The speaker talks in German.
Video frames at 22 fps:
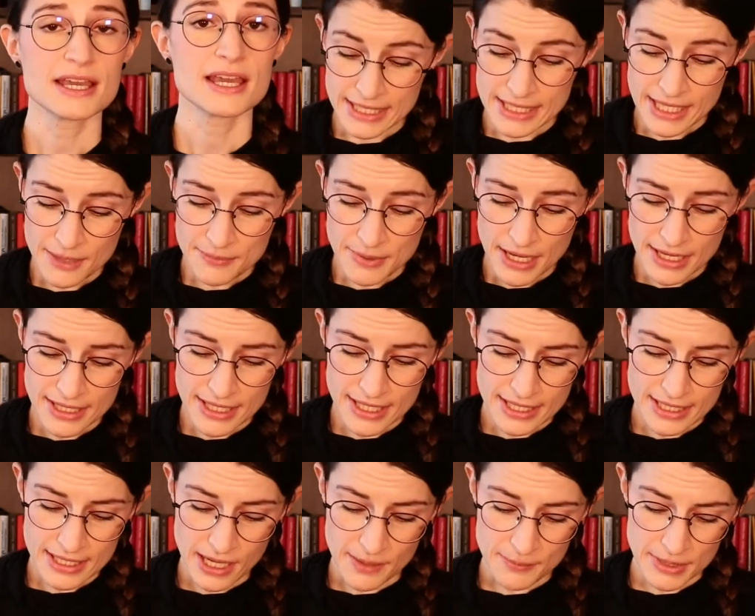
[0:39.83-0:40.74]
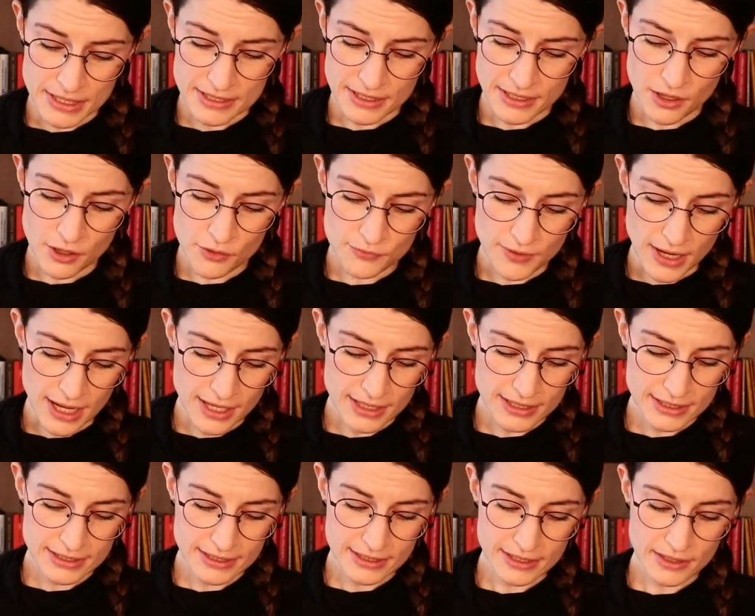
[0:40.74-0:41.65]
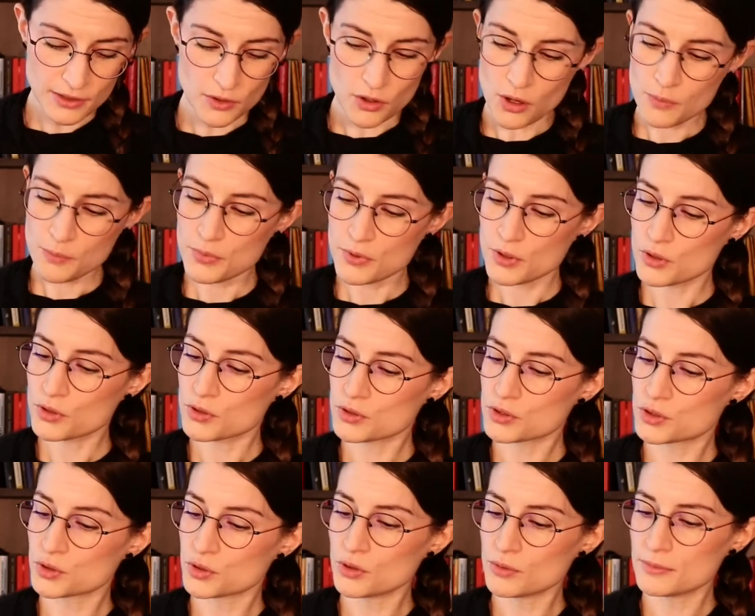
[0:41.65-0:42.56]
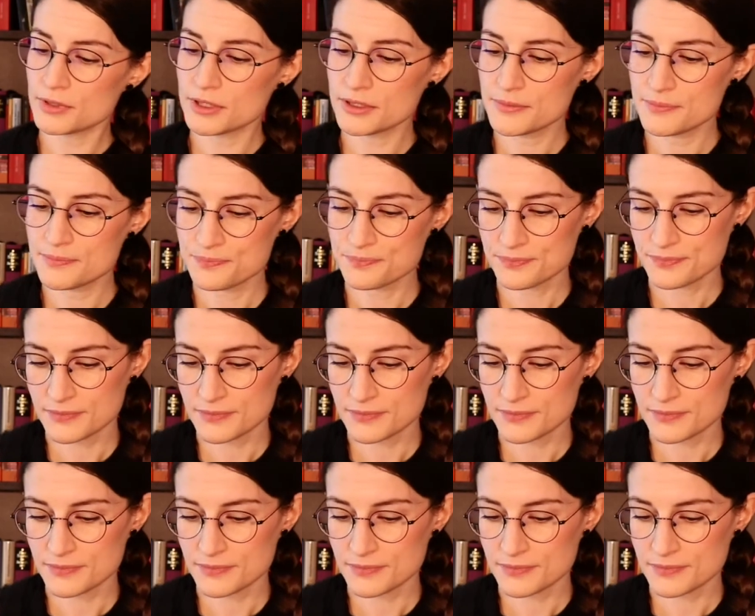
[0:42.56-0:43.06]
Hierbei kann man darauf achten, ob Kondome